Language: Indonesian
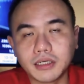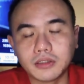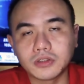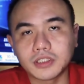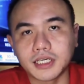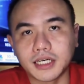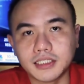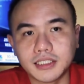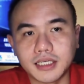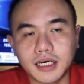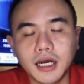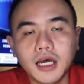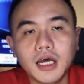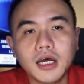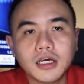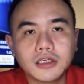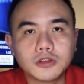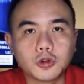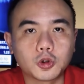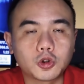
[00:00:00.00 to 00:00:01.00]
begitu saja.
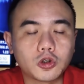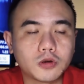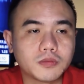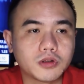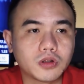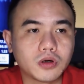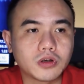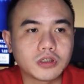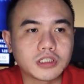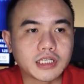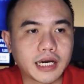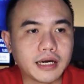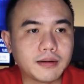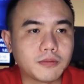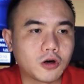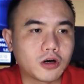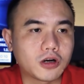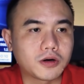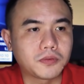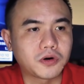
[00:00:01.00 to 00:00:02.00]
Justru menurut saya
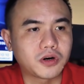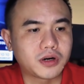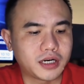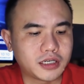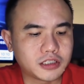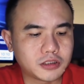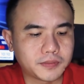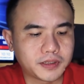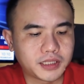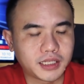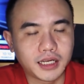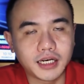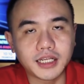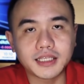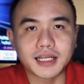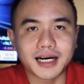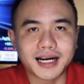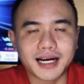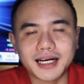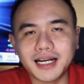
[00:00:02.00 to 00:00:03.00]
broker-broker yang seperti
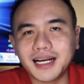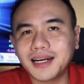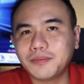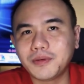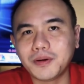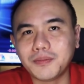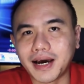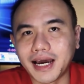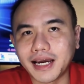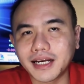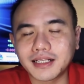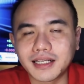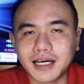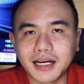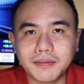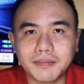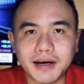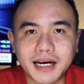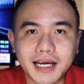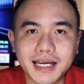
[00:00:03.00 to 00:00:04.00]
ini terkadang lebih baik
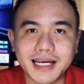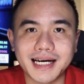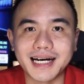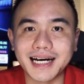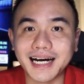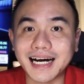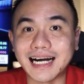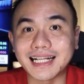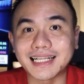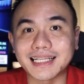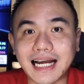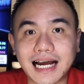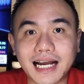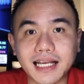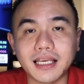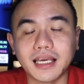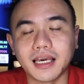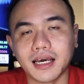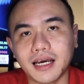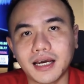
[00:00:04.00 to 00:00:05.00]
daripada yang
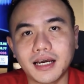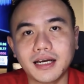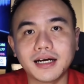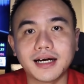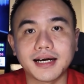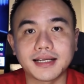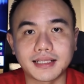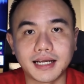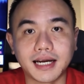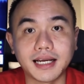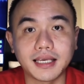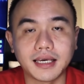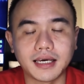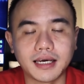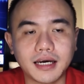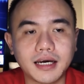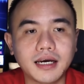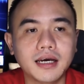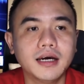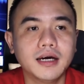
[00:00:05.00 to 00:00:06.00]
katanya,
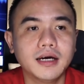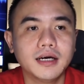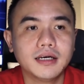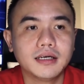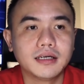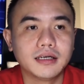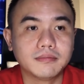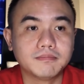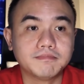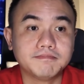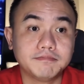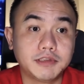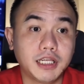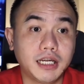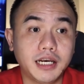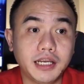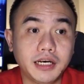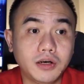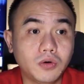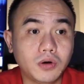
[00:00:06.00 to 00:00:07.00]
katanya
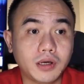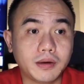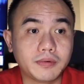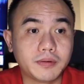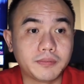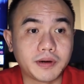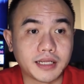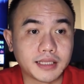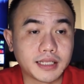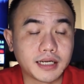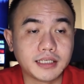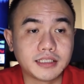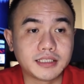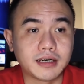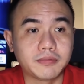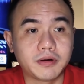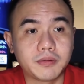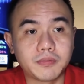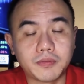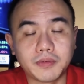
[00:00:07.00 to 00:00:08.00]
dilindungi pemerintah,
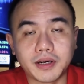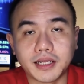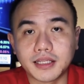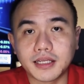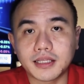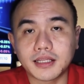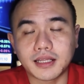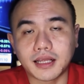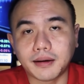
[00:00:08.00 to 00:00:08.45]
dijamin pemerintah,